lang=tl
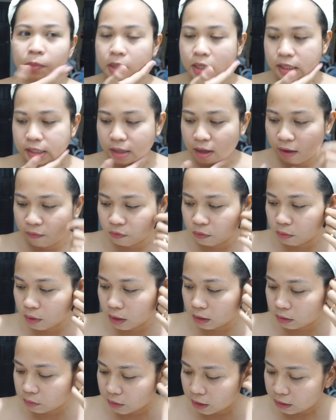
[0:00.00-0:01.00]
minutes, I have to
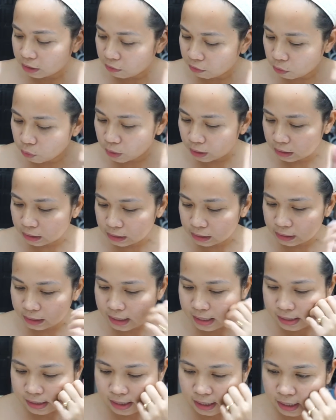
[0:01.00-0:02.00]
get ready quickly
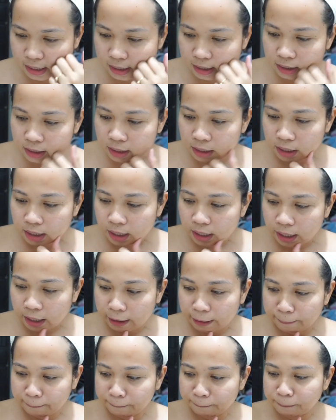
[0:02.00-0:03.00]
kasi
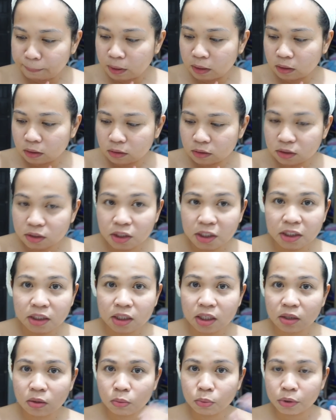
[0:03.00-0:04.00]
um, mag-start
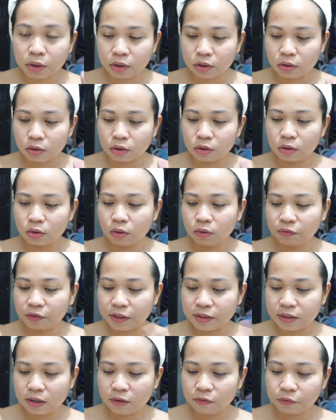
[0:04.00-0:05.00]
ng work ko.
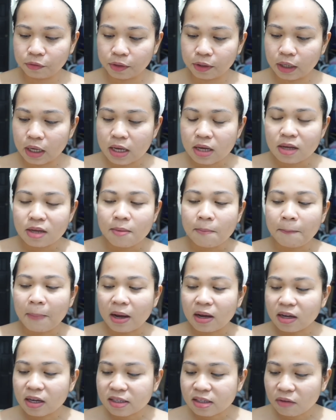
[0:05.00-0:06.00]
First day of work.
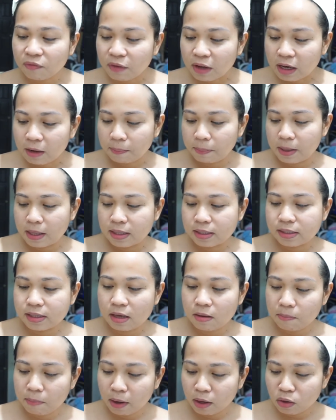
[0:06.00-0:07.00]
Pagka sa Philippines,
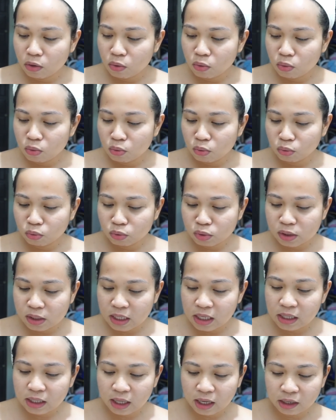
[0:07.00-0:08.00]
iba yung
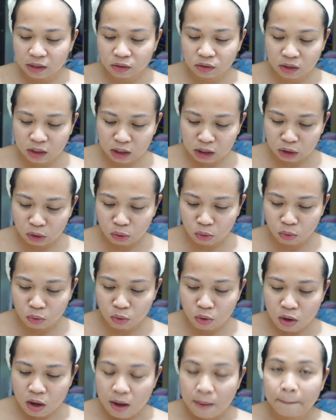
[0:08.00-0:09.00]
skincare routine ko.
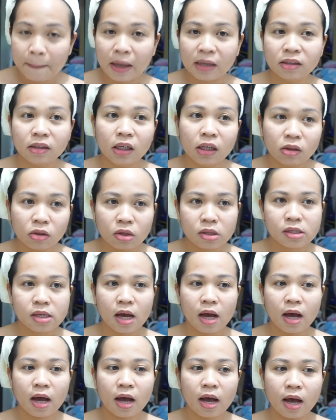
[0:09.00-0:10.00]
Pag dito
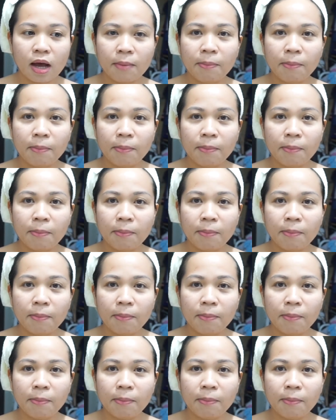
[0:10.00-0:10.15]
sa